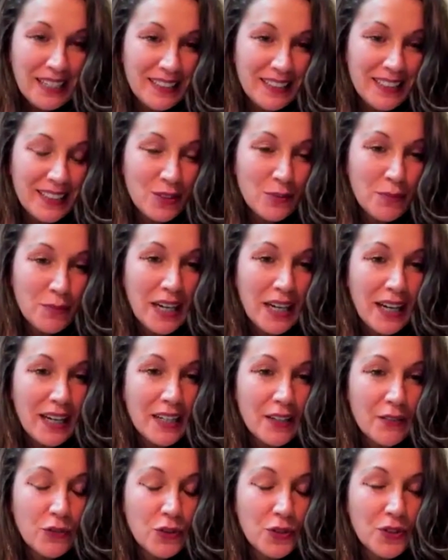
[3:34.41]
Ne? Also man kann
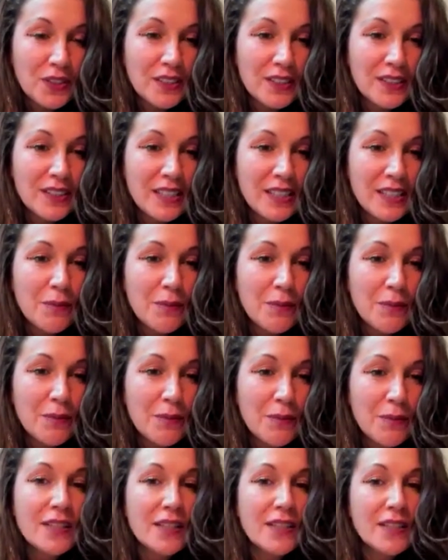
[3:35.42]
da wirklich ziemlich
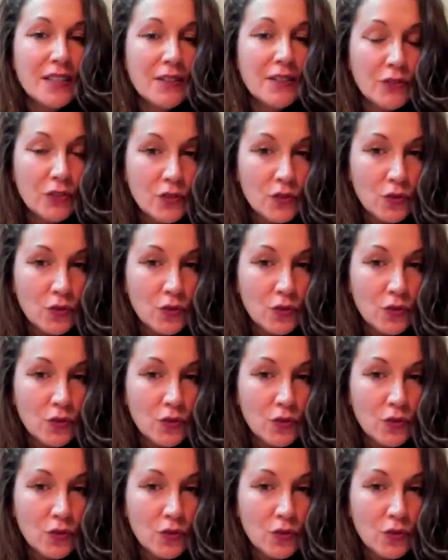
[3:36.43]
intensiv in